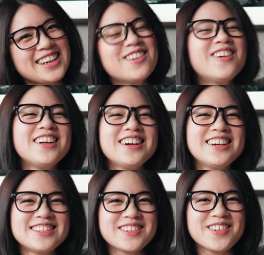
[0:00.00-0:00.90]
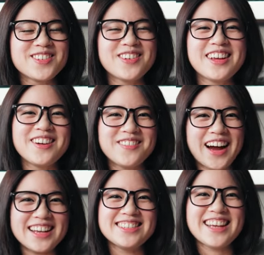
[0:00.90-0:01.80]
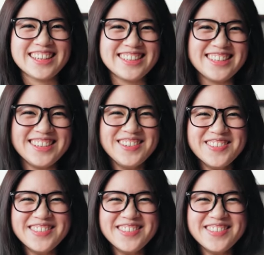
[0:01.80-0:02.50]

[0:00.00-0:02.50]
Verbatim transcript: 过了这么多年，我们还是在一起。